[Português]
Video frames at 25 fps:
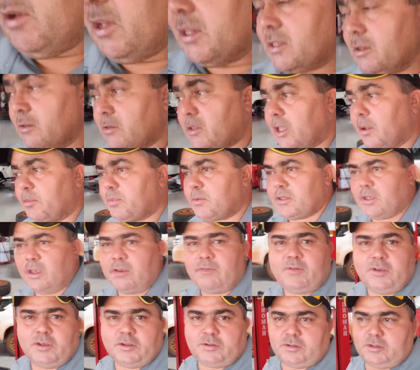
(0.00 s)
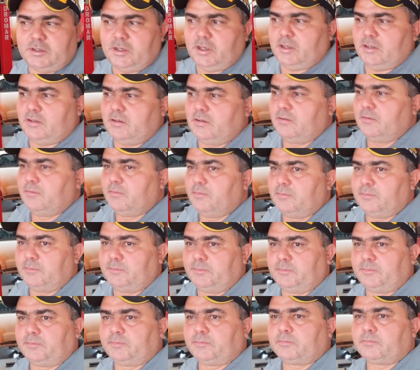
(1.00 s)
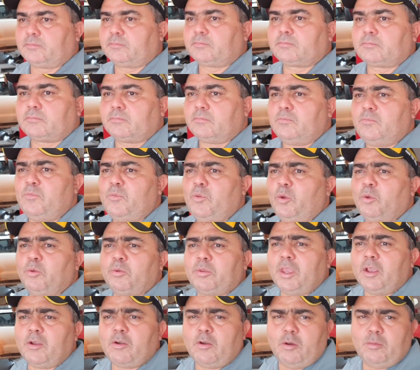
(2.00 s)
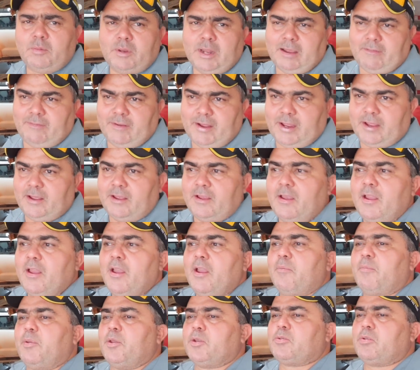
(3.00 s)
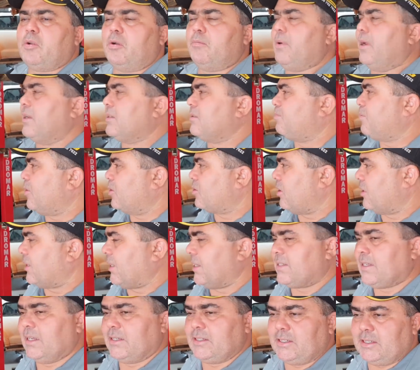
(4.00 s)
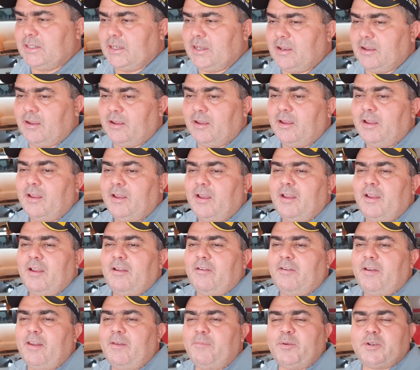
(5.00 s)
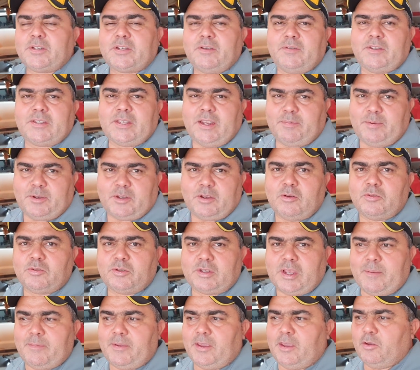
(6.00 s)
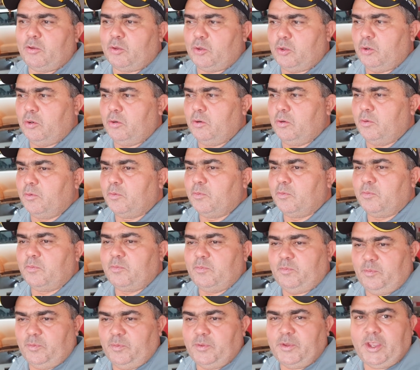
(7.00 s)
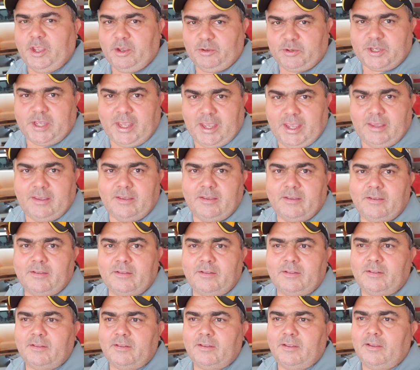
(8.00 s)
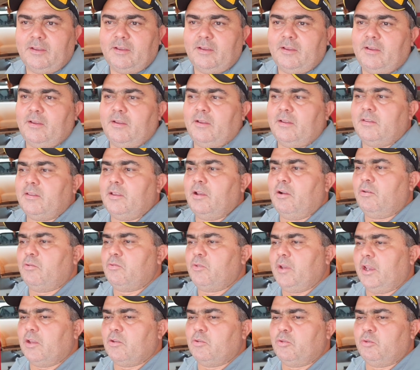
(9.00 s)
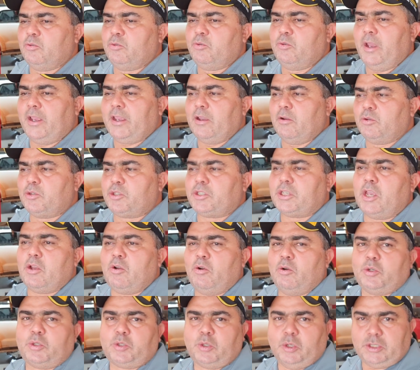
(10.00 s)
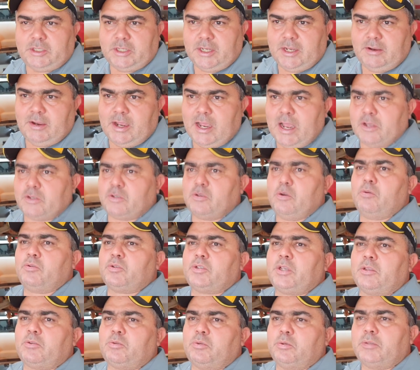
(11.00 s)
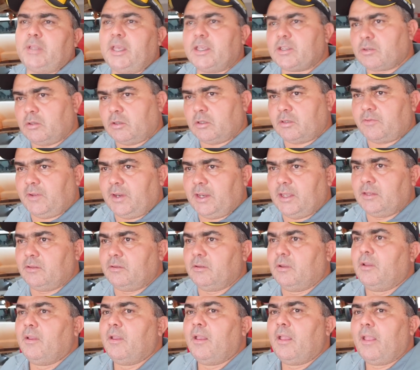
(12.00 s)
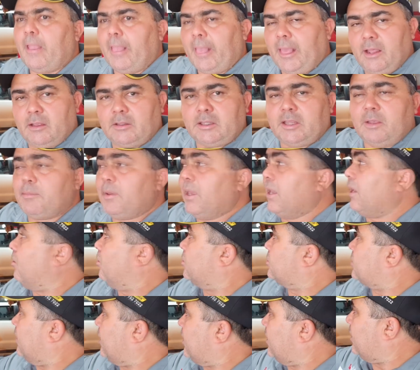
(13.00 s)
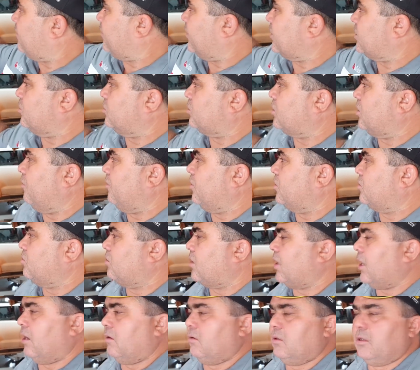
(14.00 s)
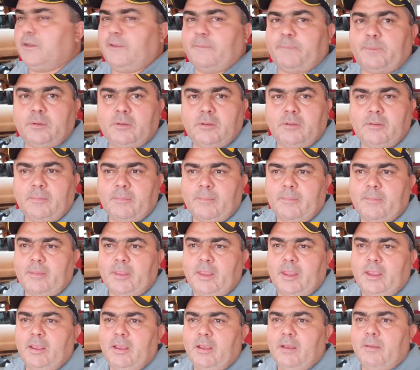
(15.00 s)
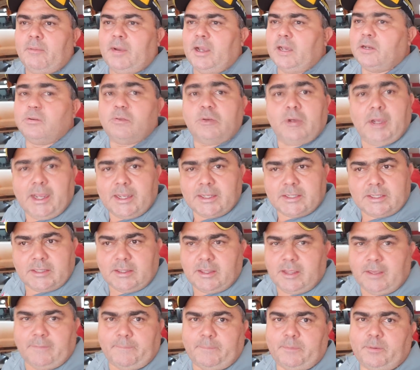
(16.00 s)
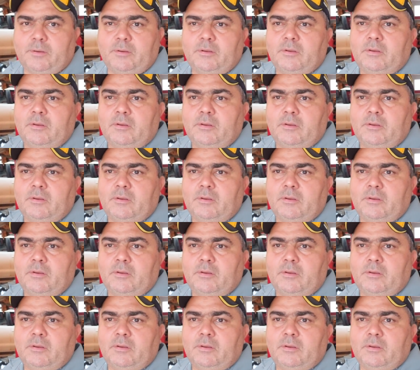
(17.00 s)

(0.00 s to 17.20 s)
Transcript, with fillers: Esse é o tempo de serviço, gente. Não tem como lavar. Pessoal, mas o pessoal dá essa dica. Cara, poxa vida, será que a pessoa não sabe que eu tô. que eu sei? Não, não, é que eu, não, é que eu sei gostosão, ah, sou, sei tudo, é isso que eu tô falando. Eu também gostaria de fazer um serviço no carro limpo, mas não há esse tempo.